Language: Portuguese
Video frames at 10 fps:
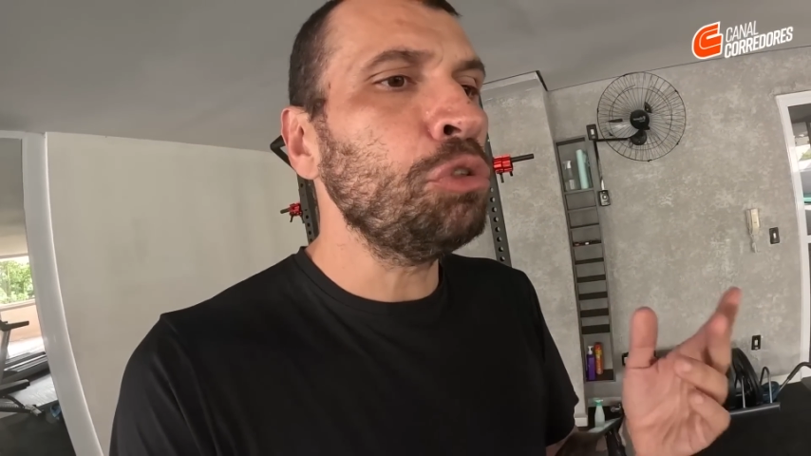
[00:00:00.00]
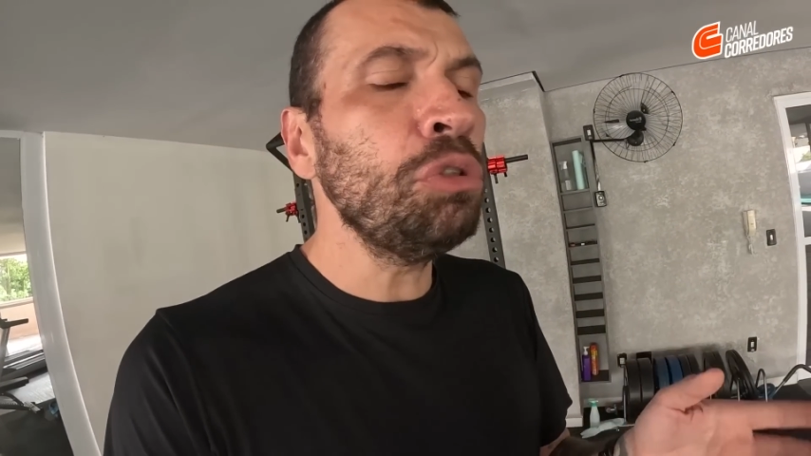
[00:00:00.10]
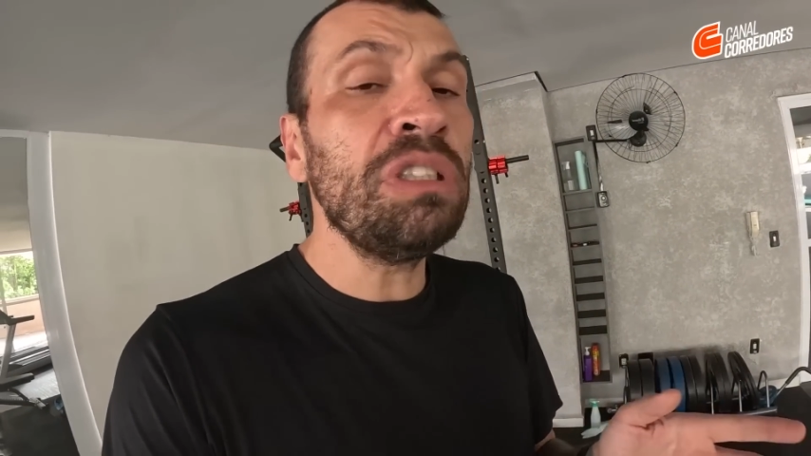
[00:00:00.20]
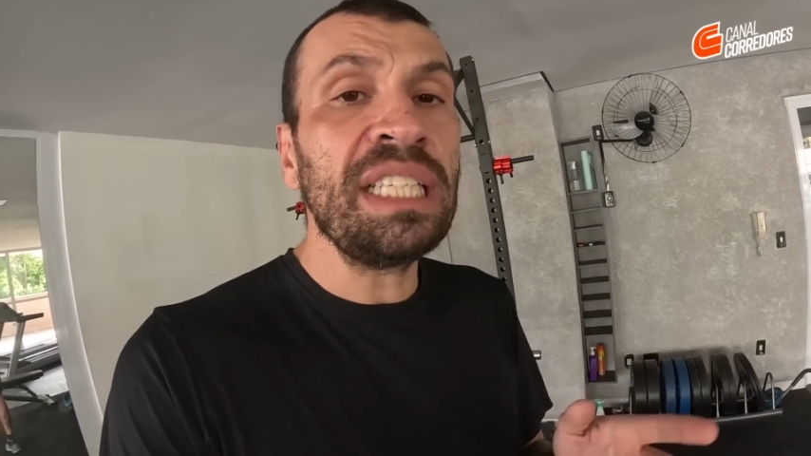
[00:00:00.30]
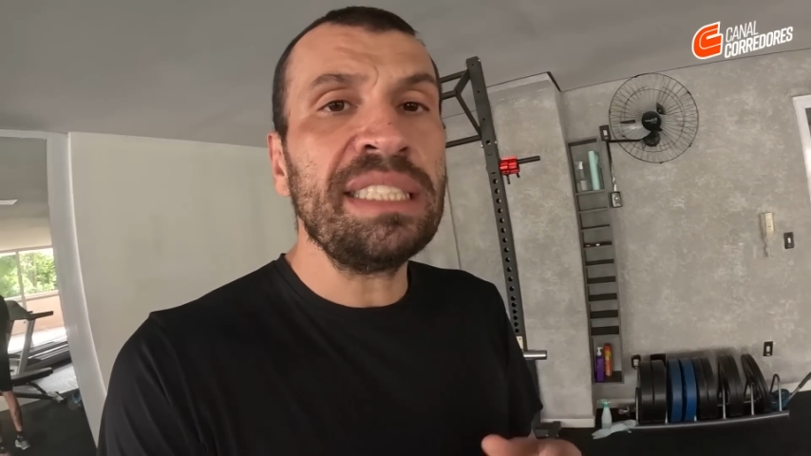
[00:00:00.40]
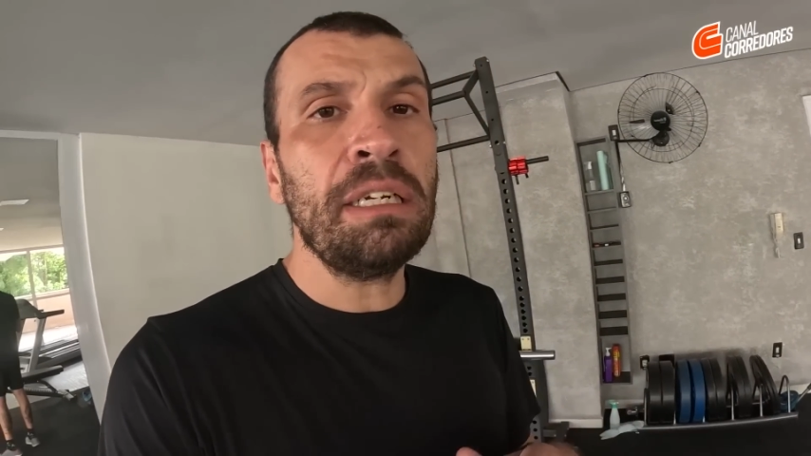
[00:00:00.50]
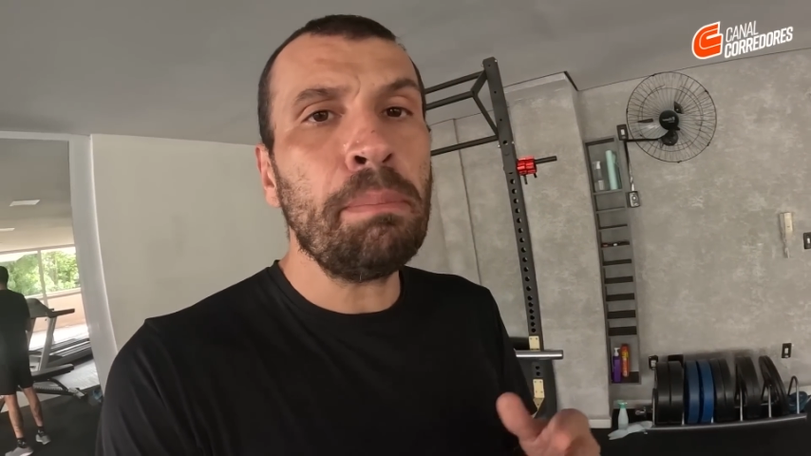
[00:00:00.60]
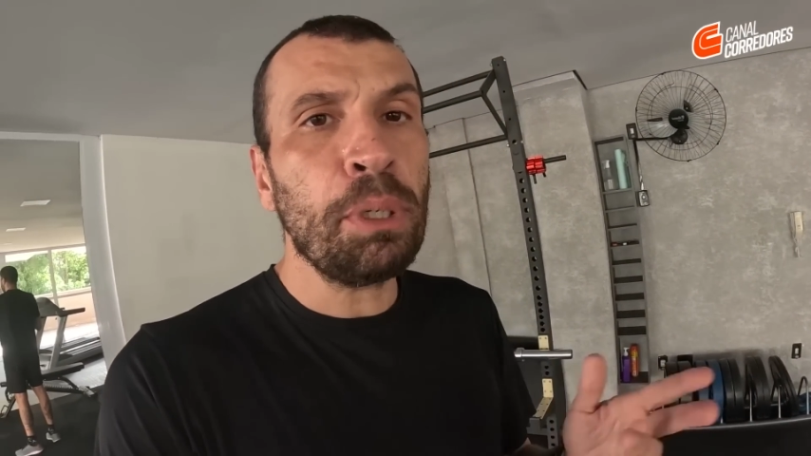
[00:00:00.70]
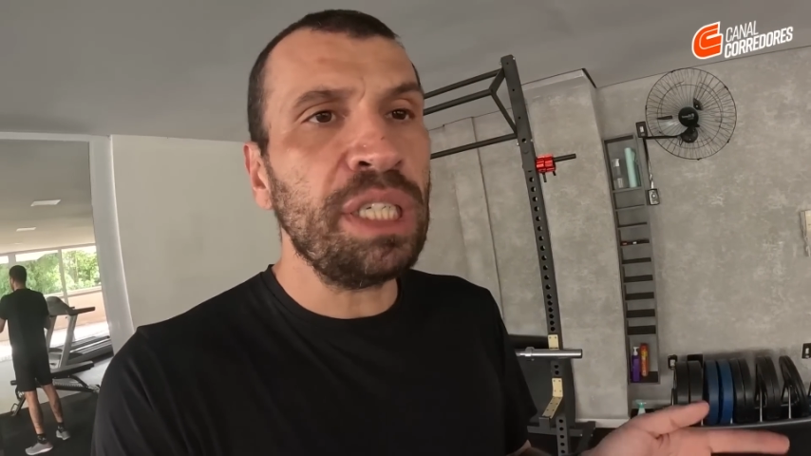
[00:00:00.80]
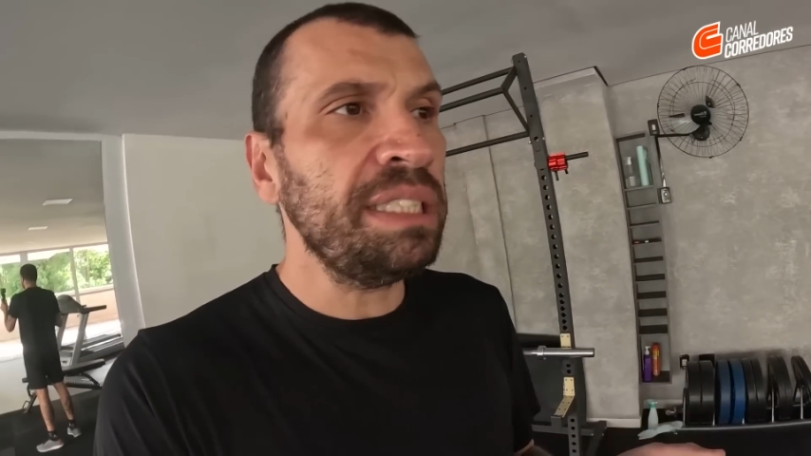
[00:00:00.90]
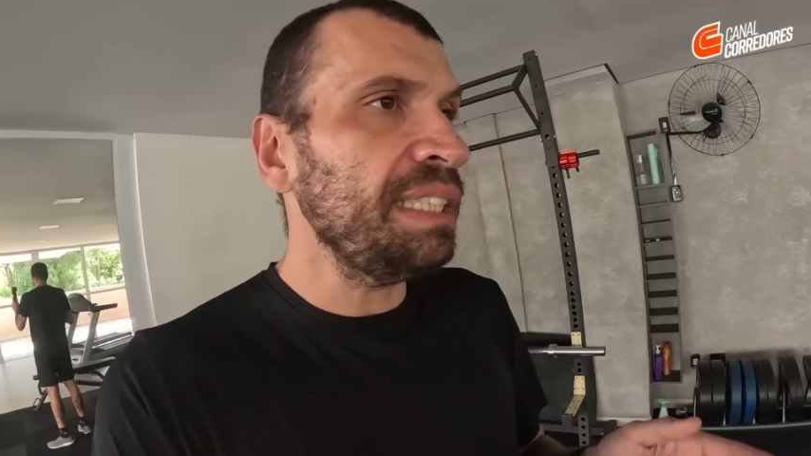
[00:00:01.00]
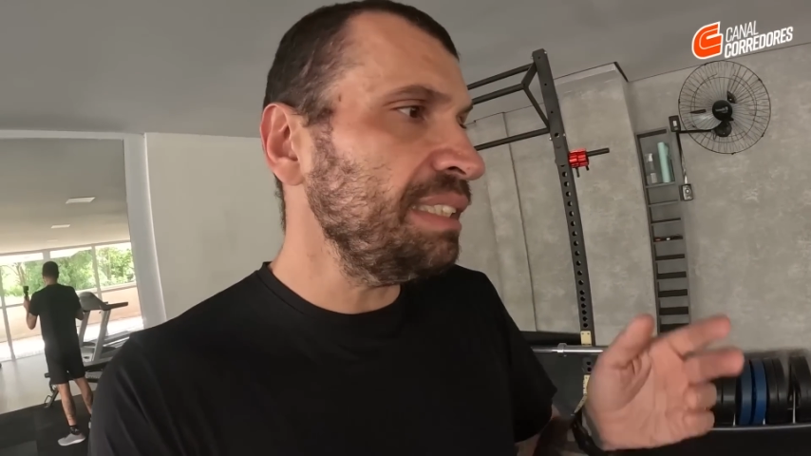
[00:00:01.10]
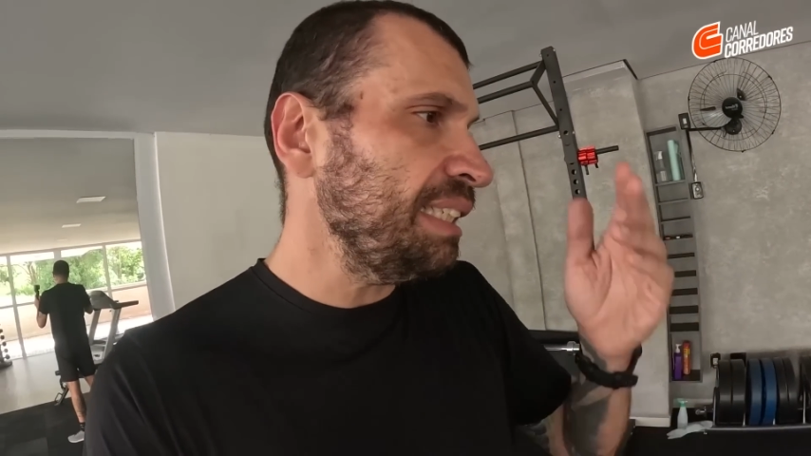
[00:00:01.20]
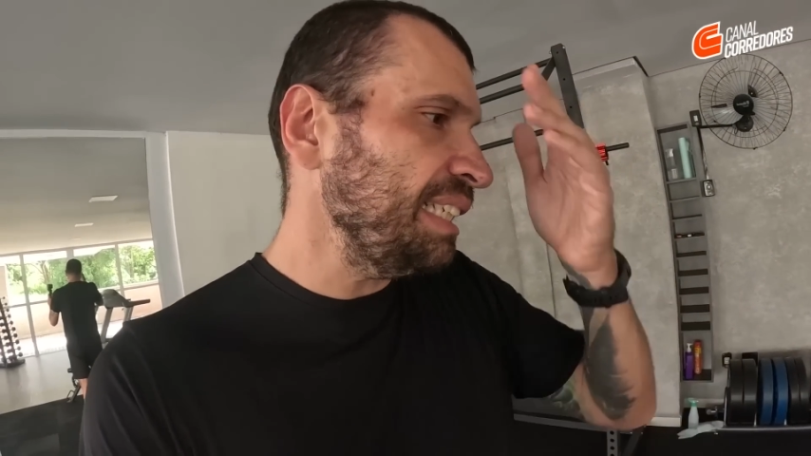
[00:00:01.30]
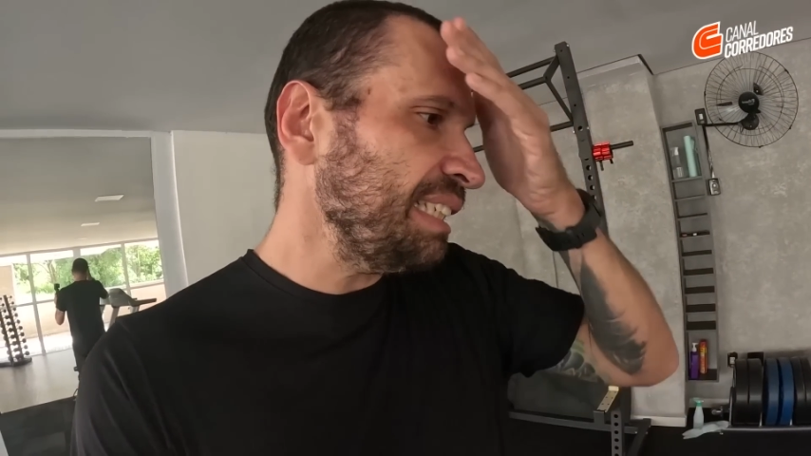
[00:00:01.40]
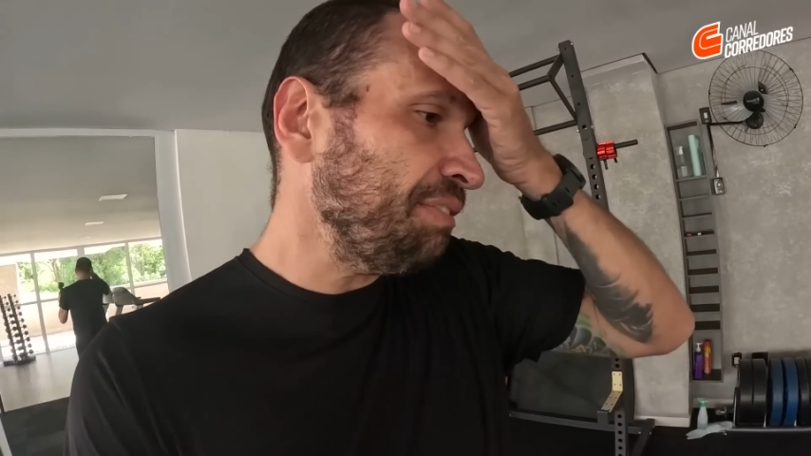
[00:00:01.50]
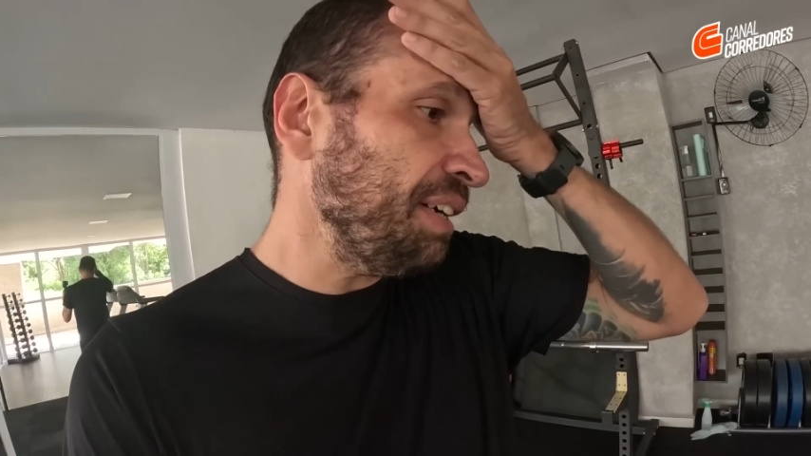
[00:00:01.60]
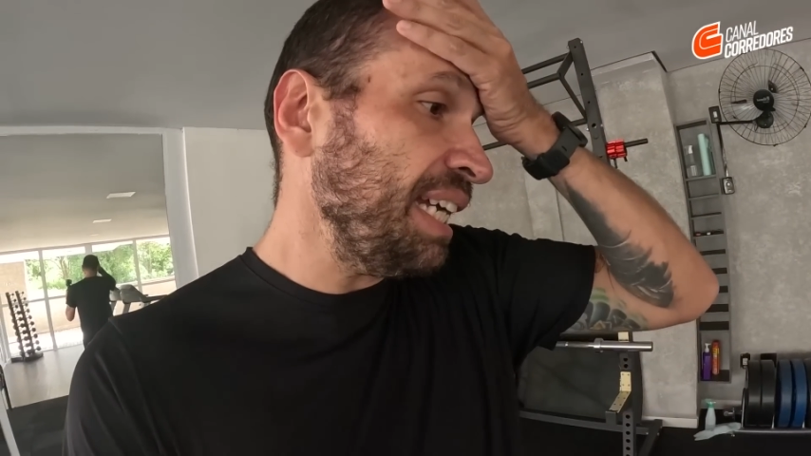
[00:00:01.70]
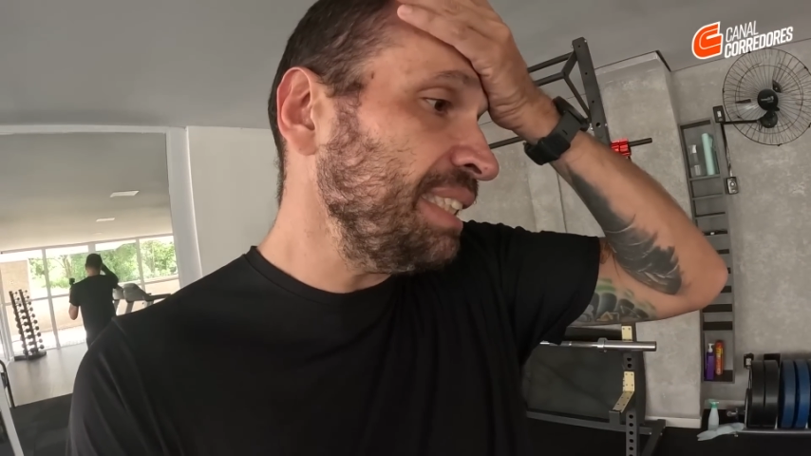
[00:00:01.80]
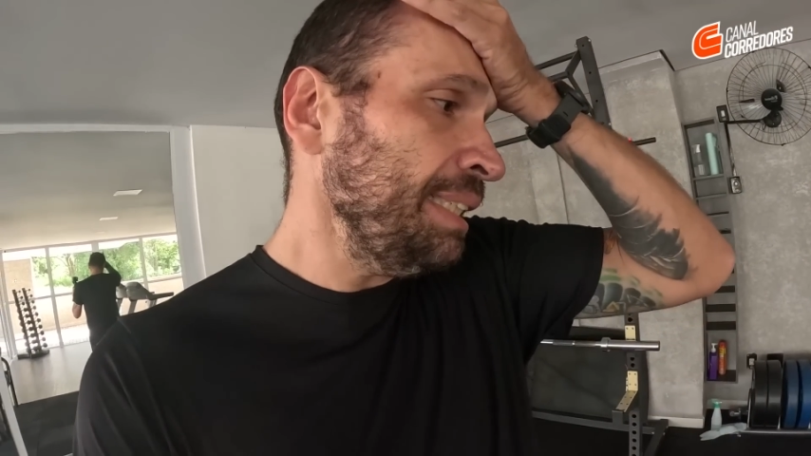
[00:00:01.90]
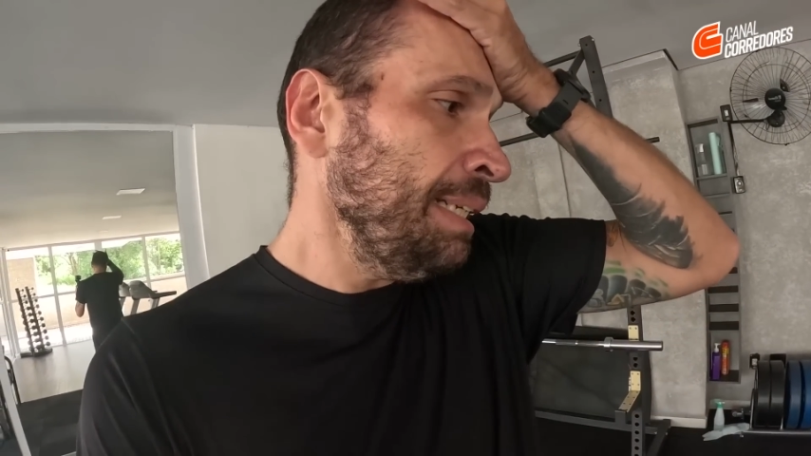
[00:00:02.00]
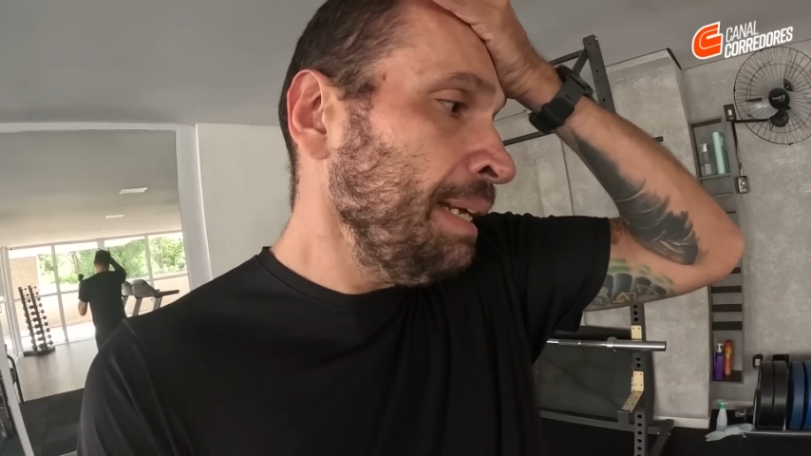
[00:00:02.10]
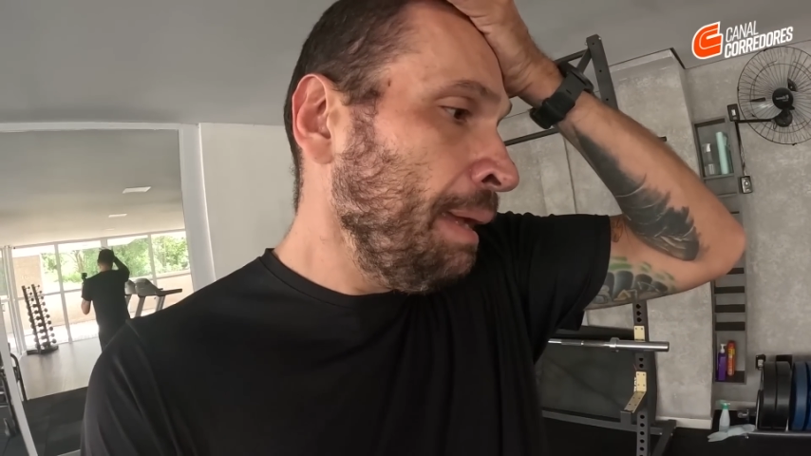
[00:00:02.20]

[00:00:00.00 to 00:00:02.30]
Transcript: tudo está sendo importante nessa fase